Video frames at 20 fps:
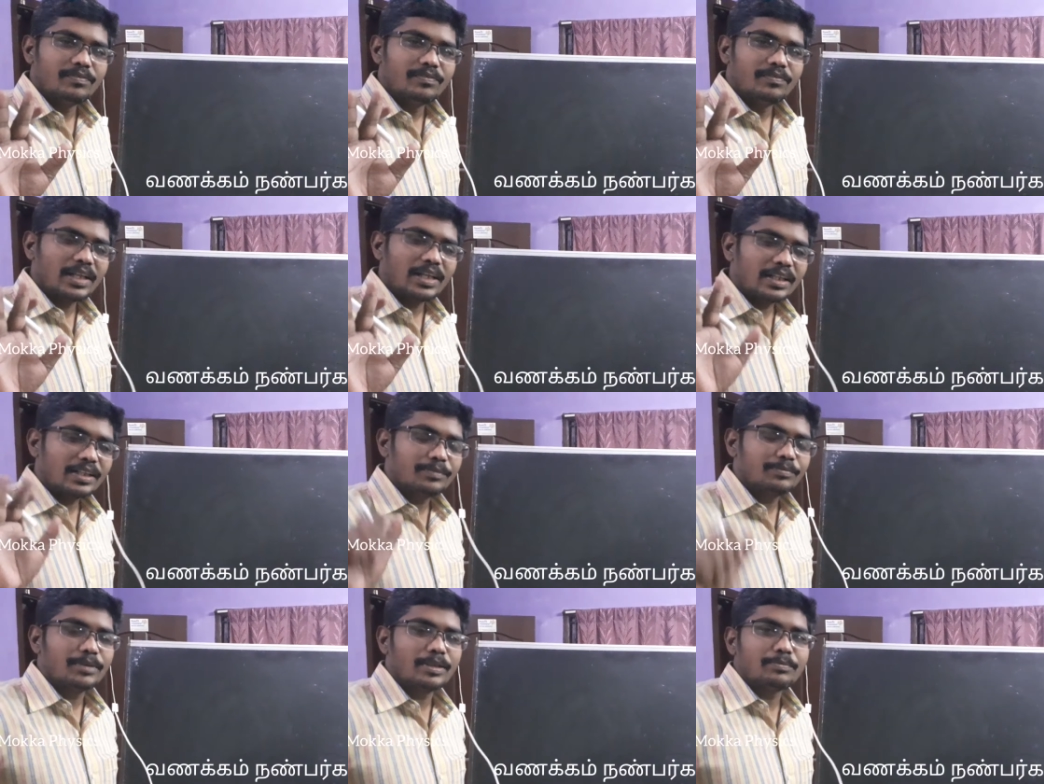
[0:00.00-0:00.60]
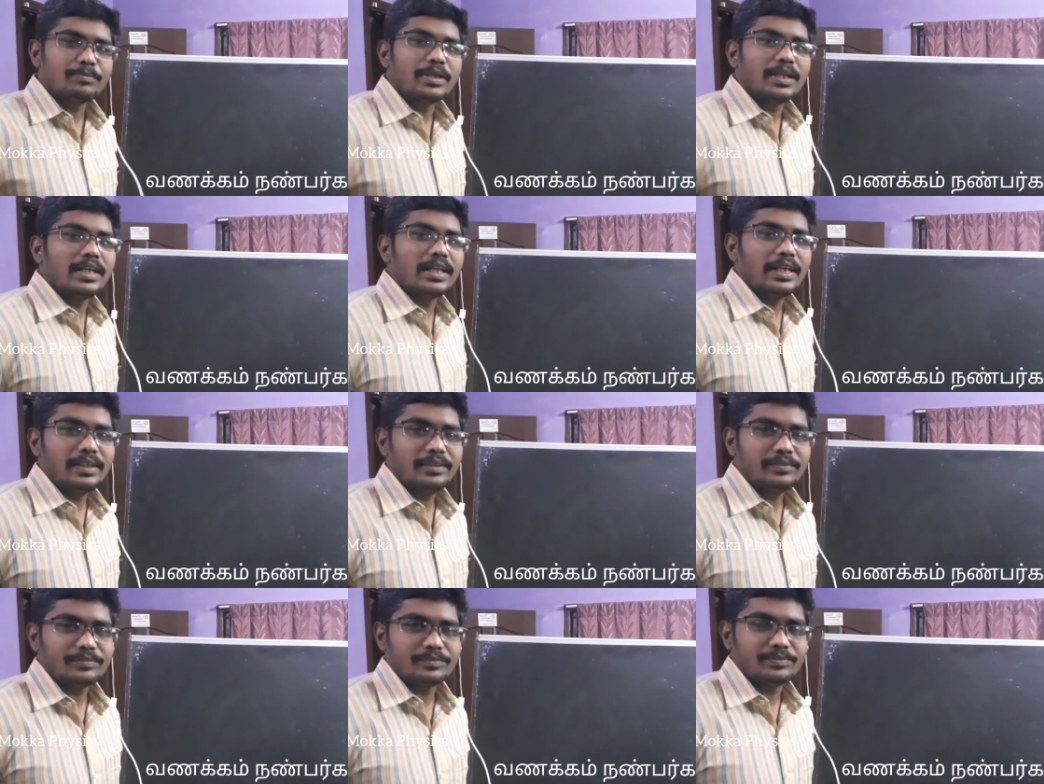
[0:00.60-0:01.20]
வணக்கம்
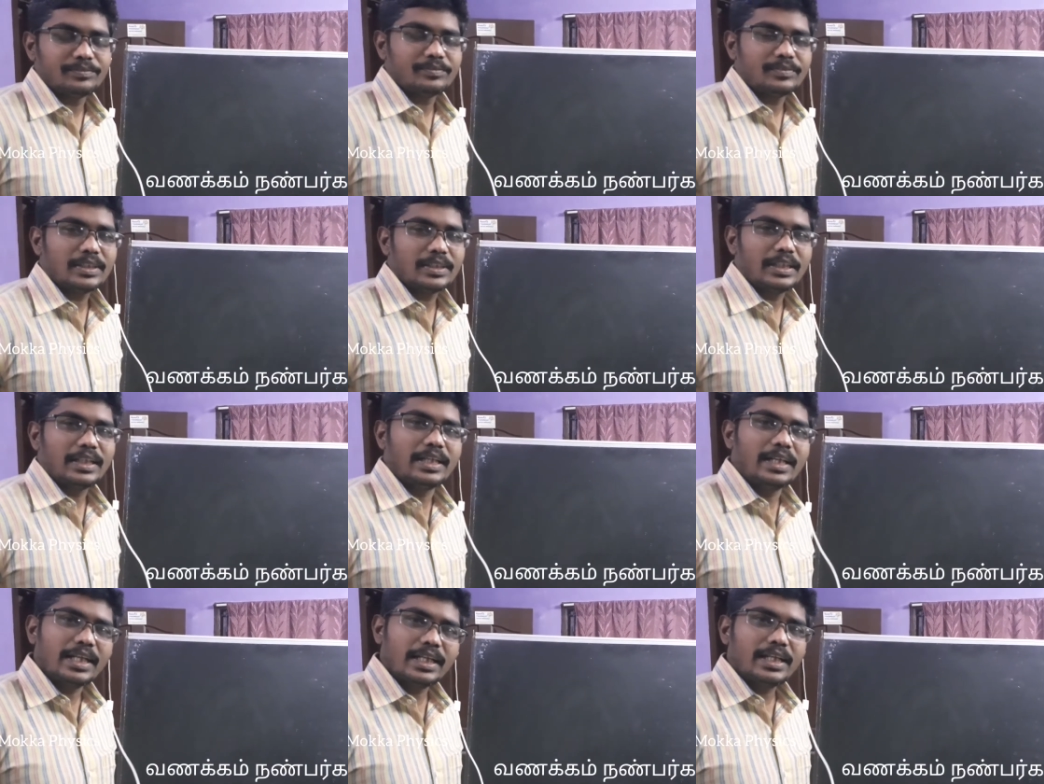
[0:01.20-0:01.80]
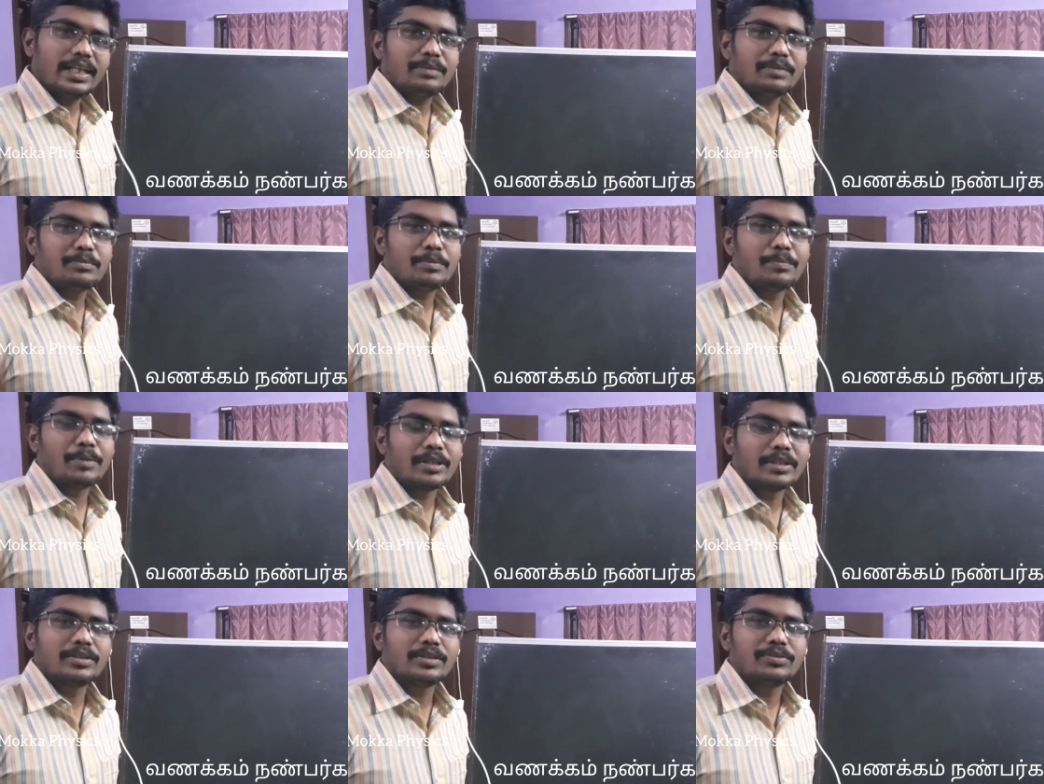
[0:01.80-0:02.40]
நண்பர்களே இன்றைக்கி நம்ம
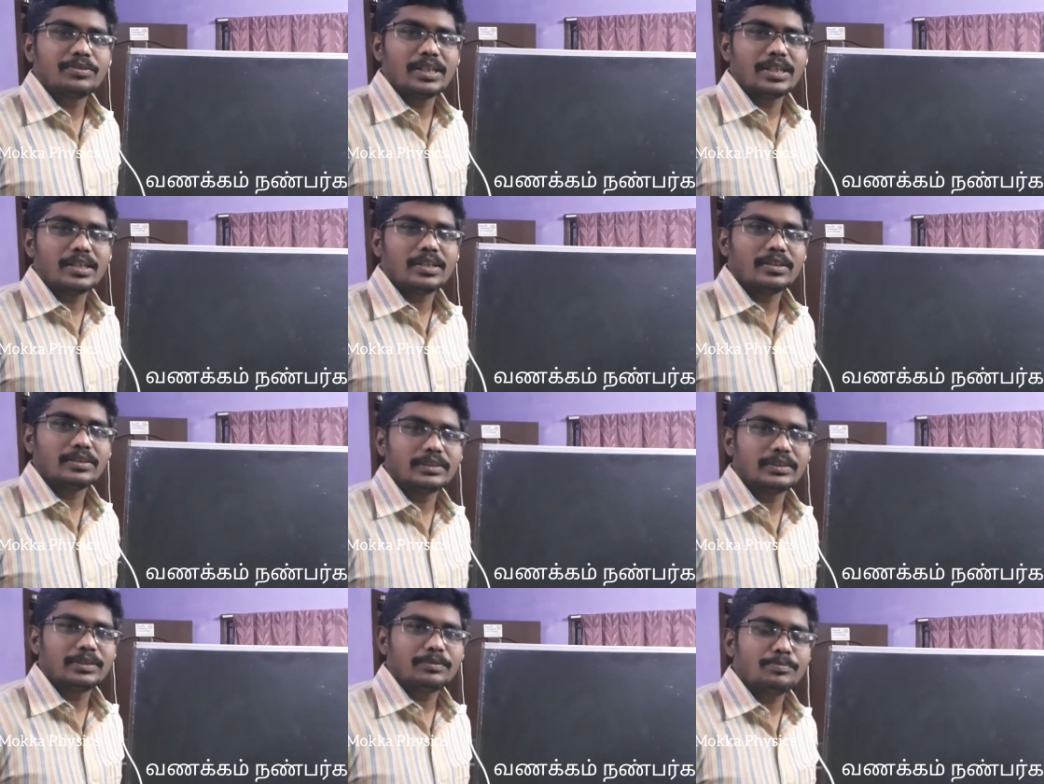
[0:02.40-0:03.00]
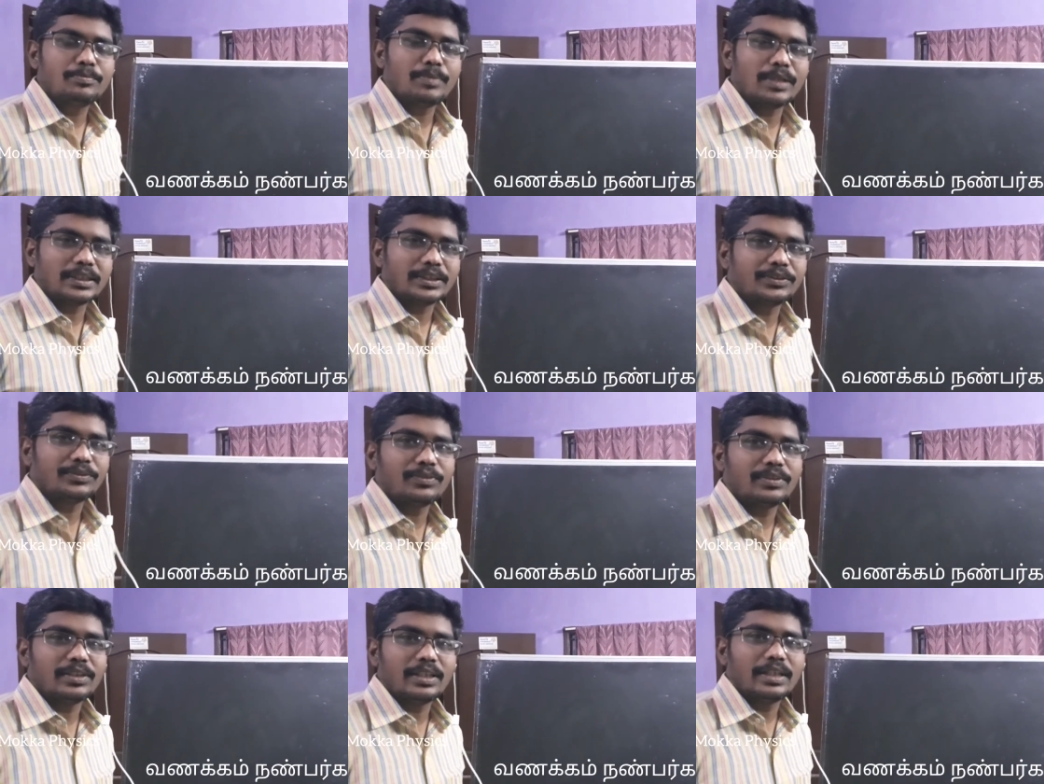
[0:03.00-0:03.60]
பார்க்கக்கூடிய கான்செப்ட்
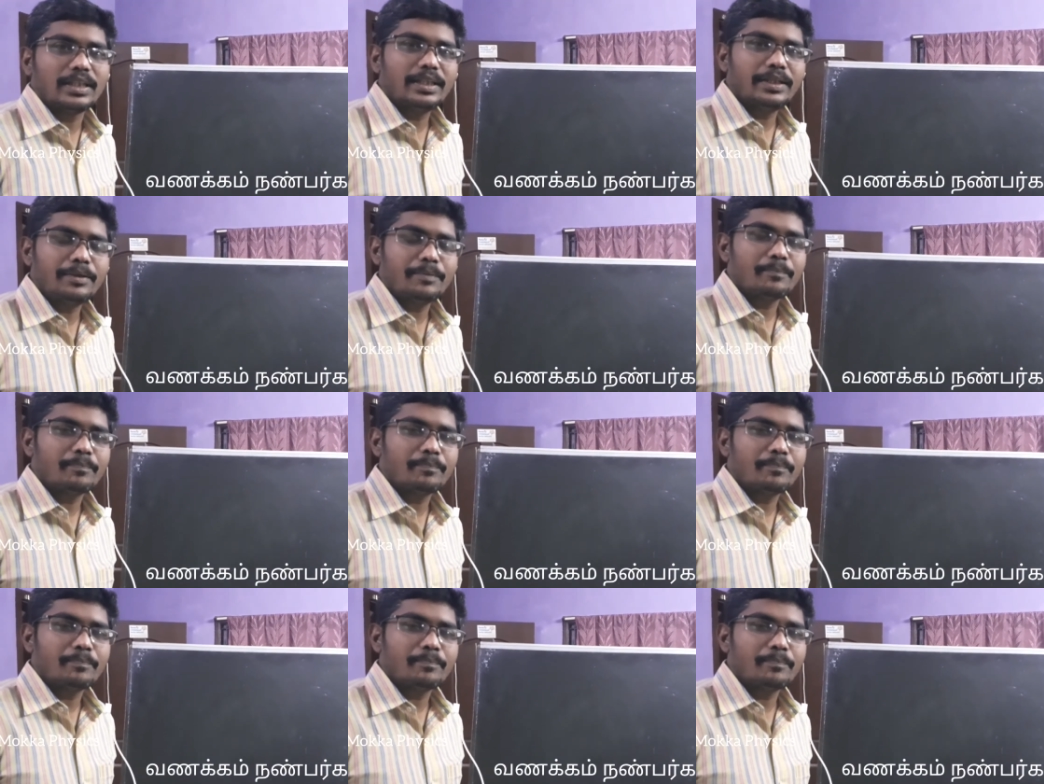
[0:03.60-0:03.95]
ப்ளஸ் ஒனில்